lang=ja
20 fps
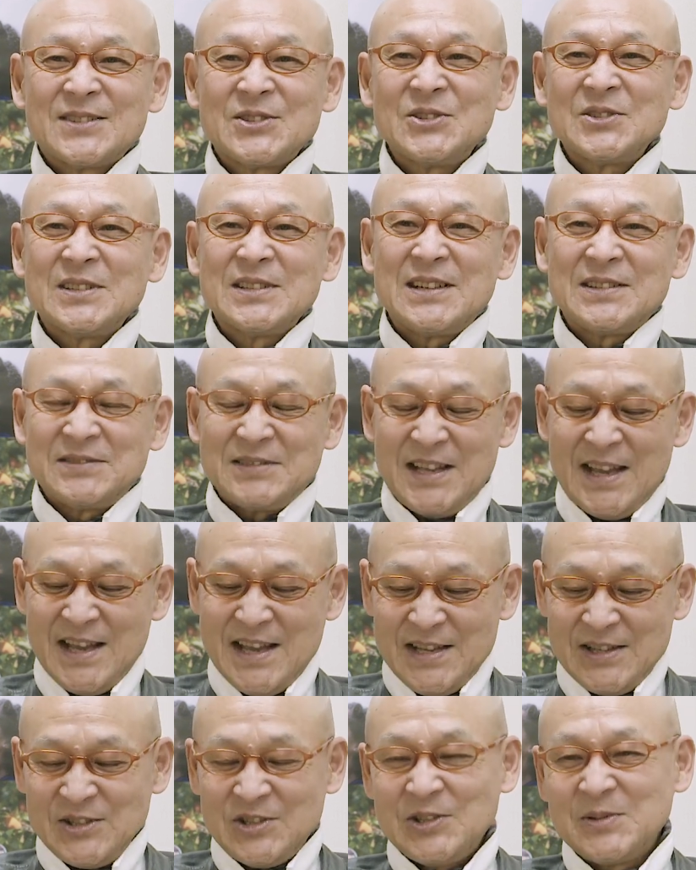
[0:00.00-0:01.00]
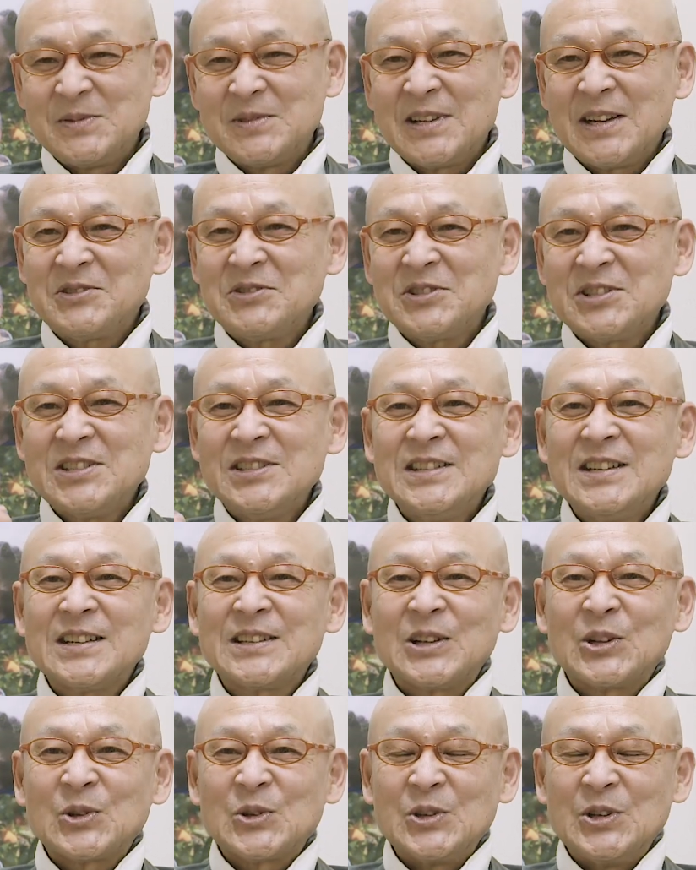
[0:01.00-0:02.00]
そうじゃなくて自分が口に入れ
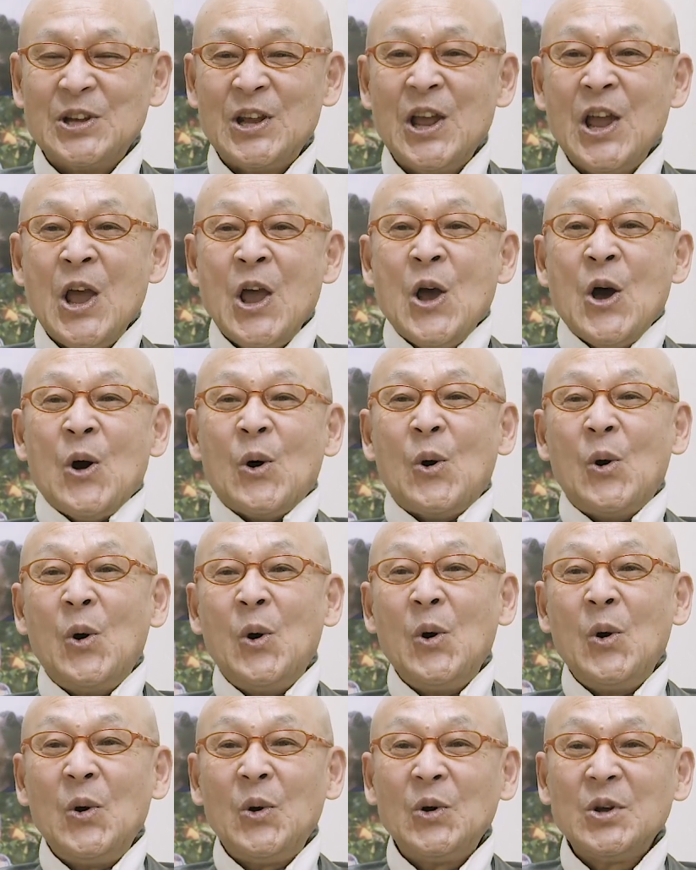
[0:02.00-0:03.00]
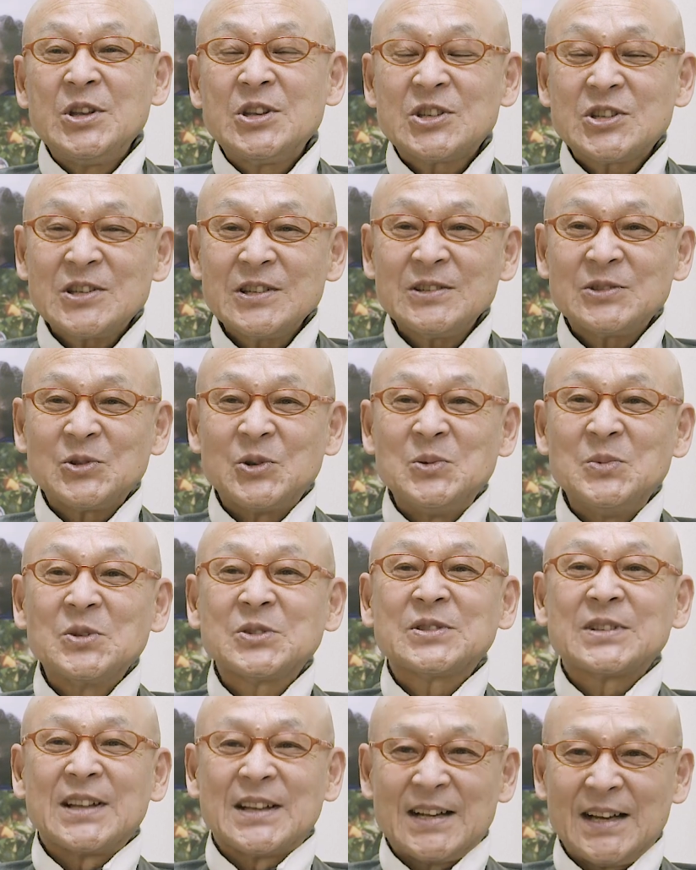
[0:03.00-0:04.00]
た時におお美味しいと
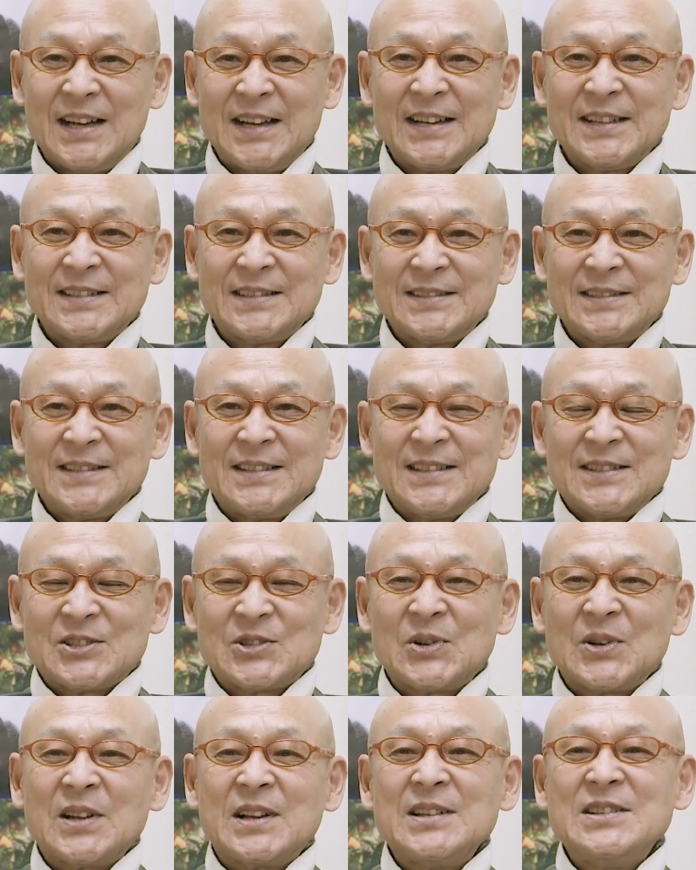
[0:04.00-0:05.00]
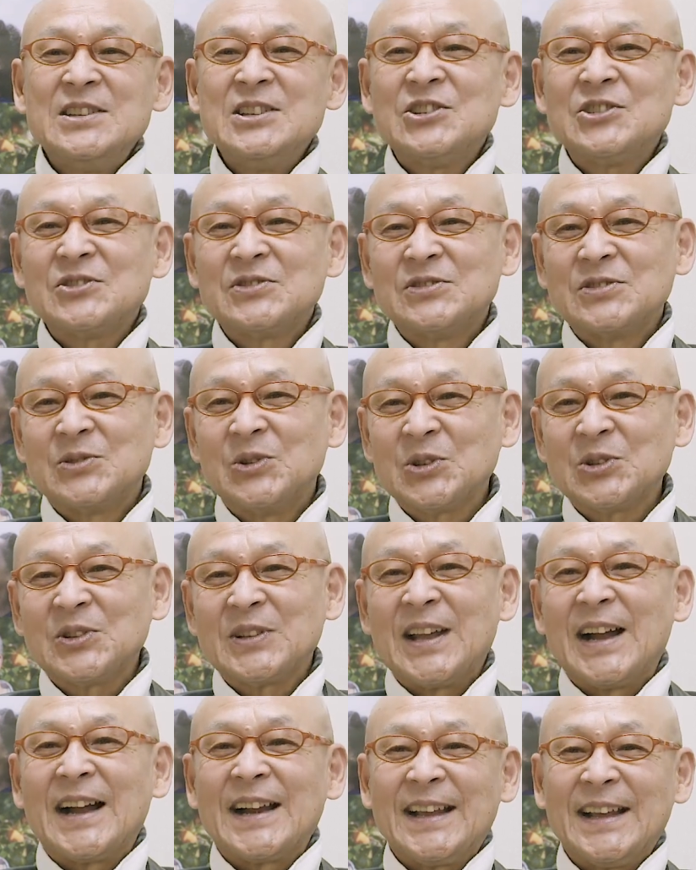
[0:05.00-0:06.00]
思ったら、うん、それが25度
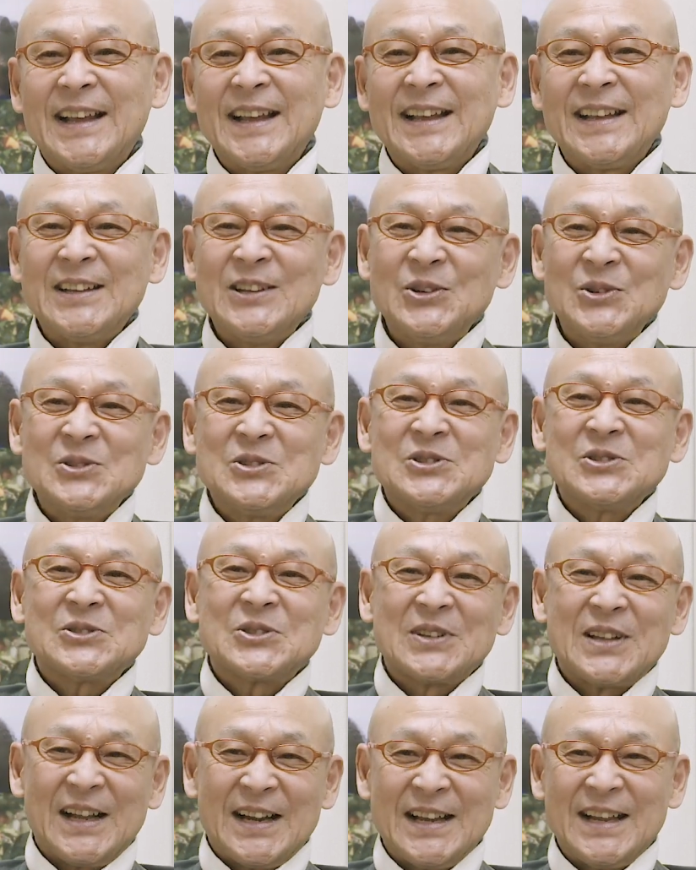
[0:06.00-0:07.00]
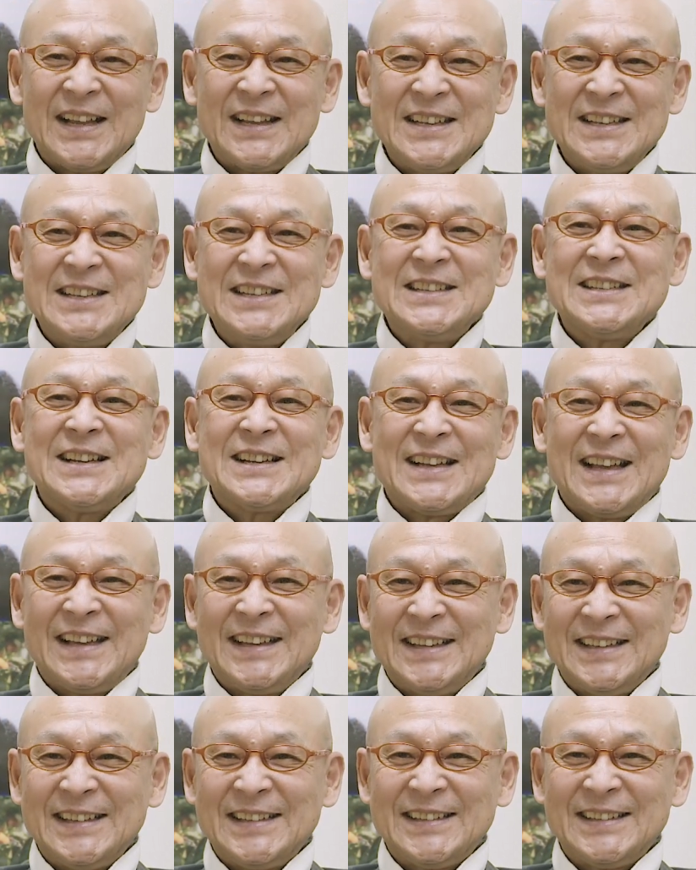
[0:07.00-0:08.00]
であれ40度であれいいじゃない、
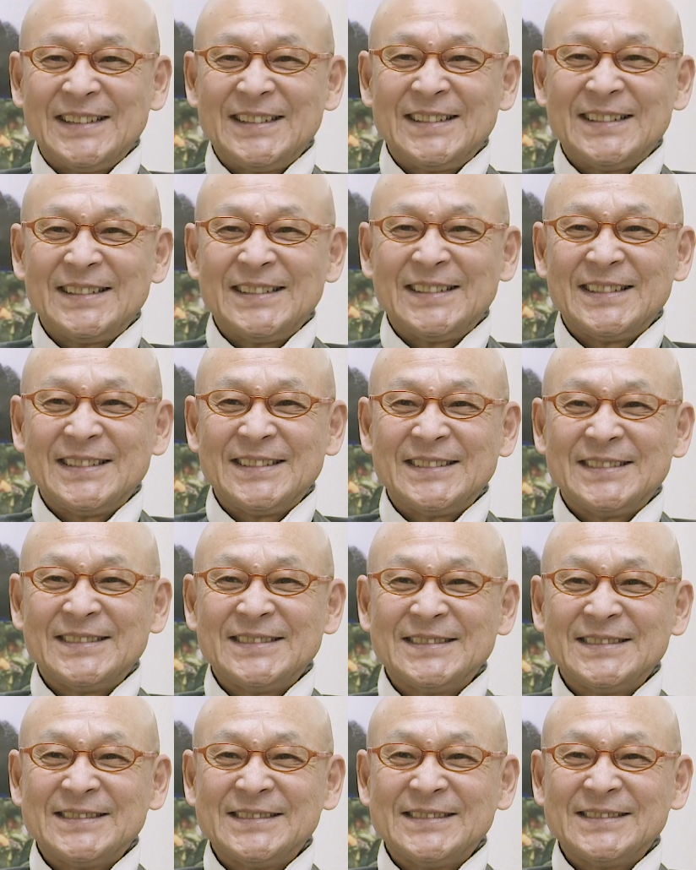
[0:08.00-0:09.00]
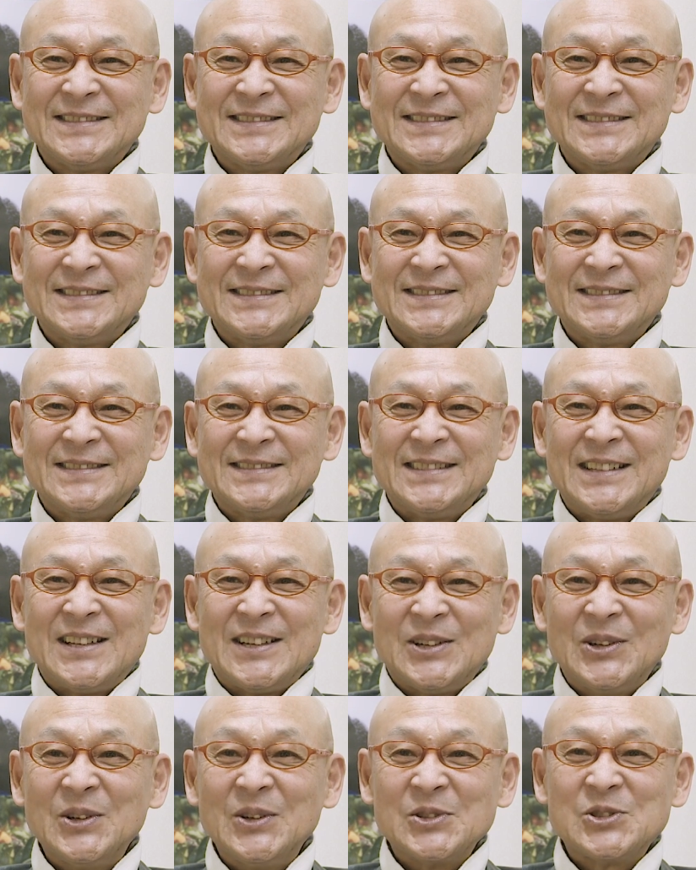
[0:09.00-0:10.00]
うんうん、そね
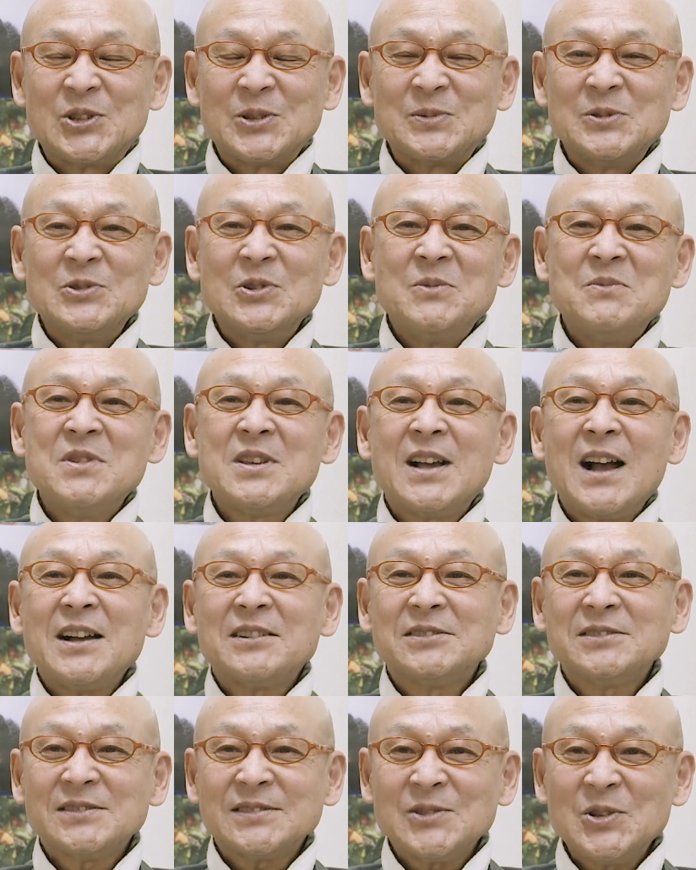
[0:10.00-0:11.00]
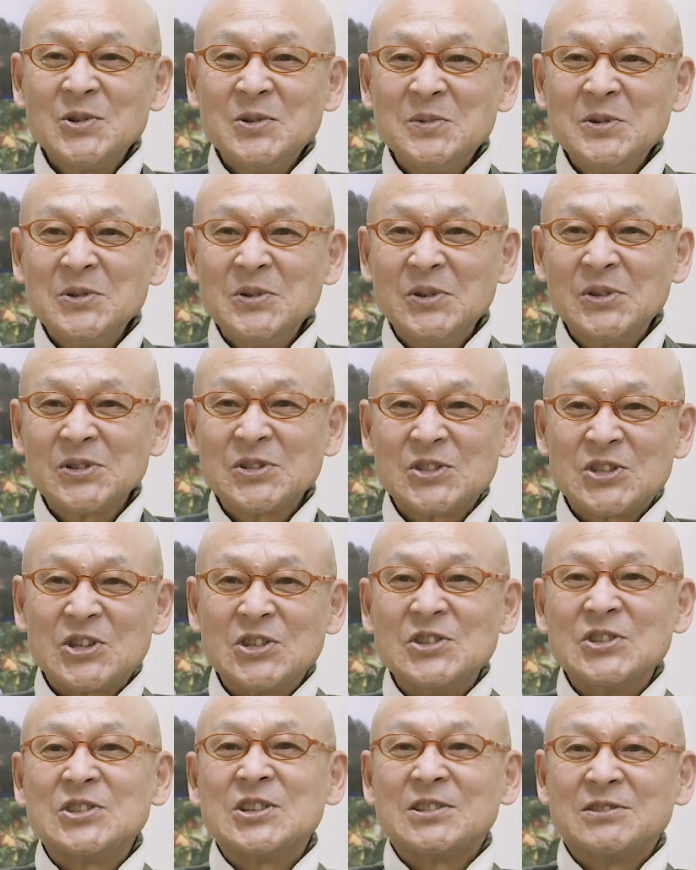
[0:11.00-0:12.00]
自分の味覚そのものを
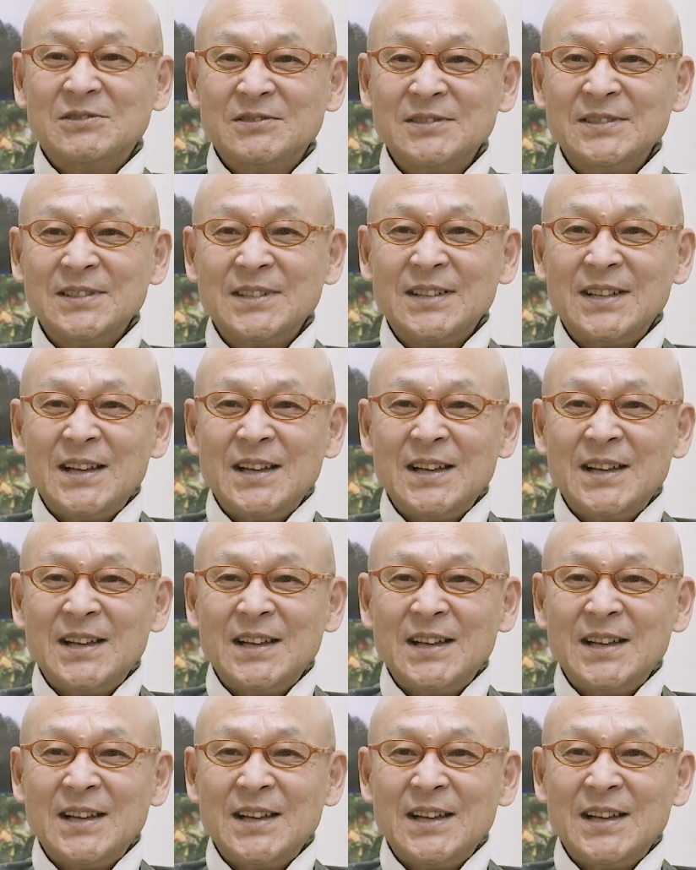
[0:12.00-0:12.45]
信じる、